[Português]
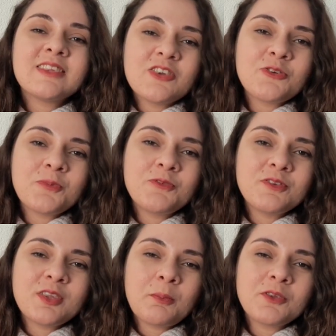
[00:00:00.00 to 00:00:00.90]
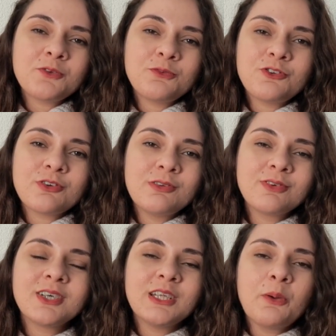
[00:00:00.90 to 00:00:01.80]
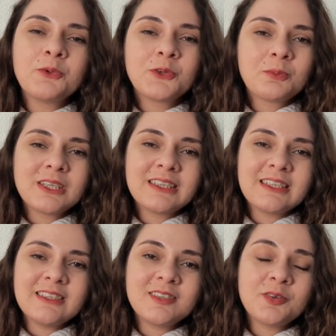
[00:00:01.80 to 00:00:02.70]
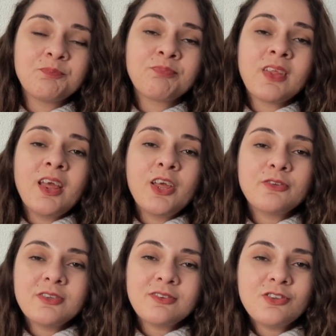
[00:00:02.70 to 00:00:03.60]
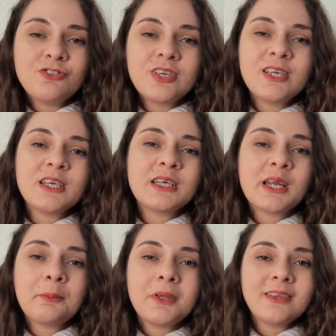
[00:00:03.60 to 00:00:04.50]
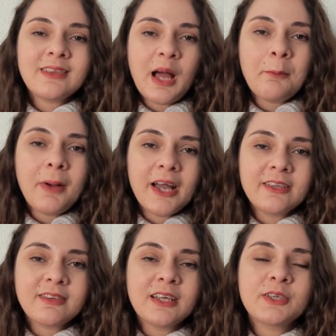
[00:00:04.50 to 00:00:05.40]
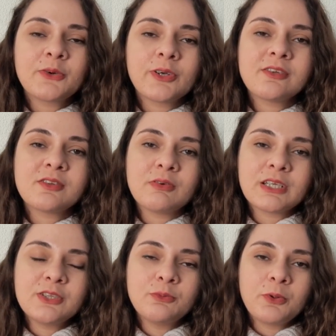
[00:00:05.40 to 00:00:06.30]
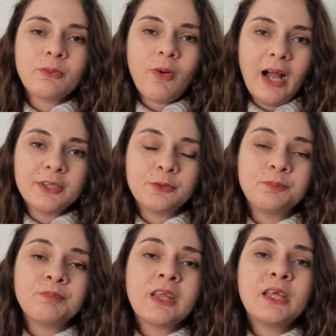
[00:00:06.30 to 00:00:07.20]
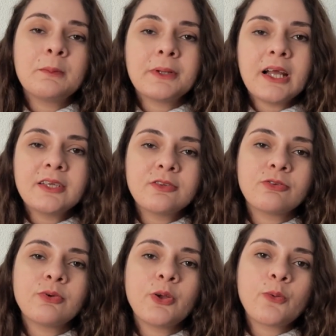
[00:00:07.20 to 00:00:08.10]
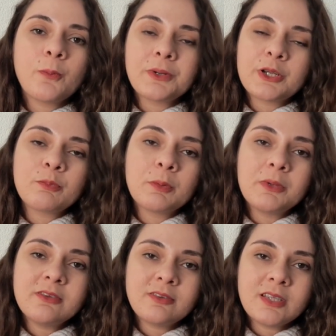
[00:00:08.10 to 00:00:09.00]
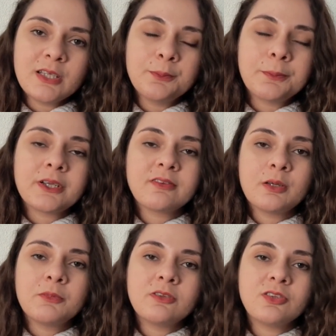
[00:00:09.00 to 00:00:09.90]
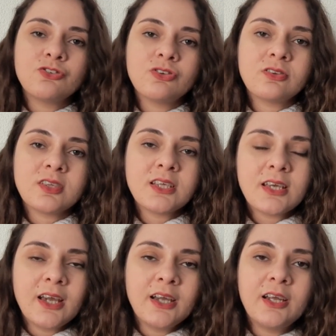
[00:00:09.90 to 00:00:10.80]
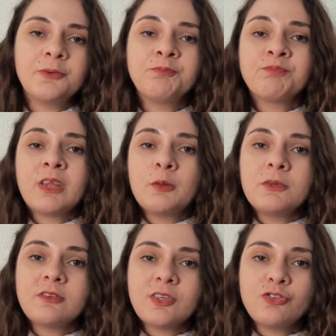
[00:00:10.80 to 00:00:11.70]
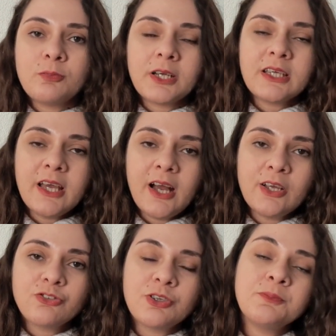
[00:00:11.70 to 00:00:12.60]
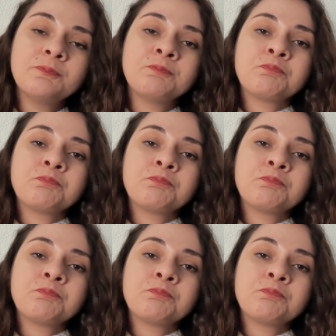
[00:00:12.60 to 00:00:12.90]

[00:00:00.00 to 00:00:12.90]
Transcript: Sejam bem-vindos a mais um vídeo aqui no canal, meu nome é Trícia. Eu decidi incrementar mais a decoração aqui do meu quarto e para isso eu comprei uma mesinha para ser a mesinha de skincare, mesinha de maquiagem